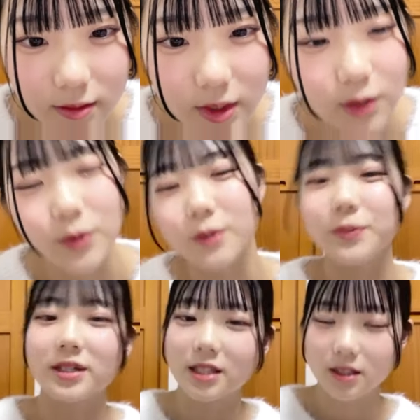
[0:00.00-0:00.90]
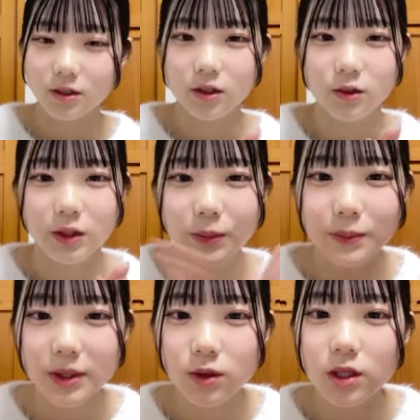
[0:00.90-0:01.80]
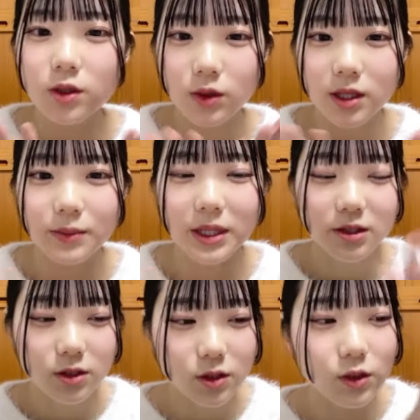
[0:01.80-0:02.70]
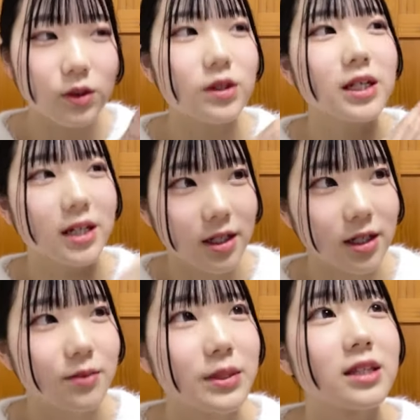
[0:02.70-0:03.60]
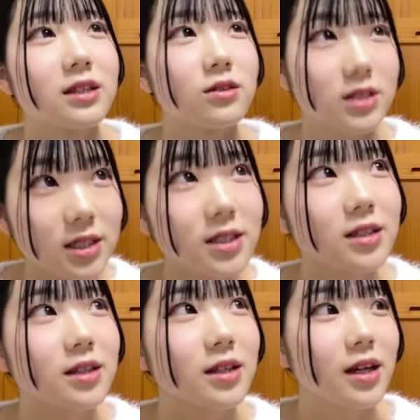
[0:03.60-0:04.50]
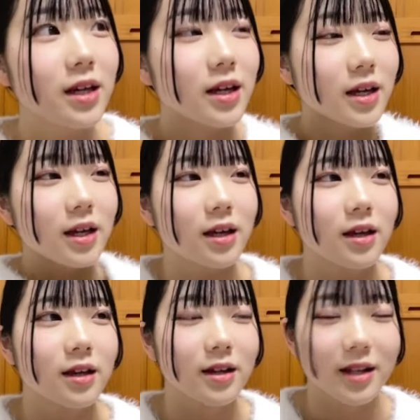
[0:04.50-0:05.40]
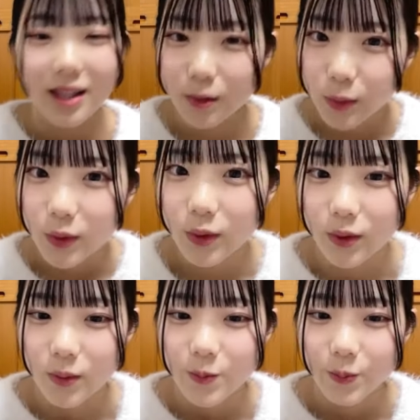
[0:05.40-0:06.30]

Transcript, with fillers: まあでもやっぱりなんて言うんやろ今見とう人は見れる状況やから見れてるしレナも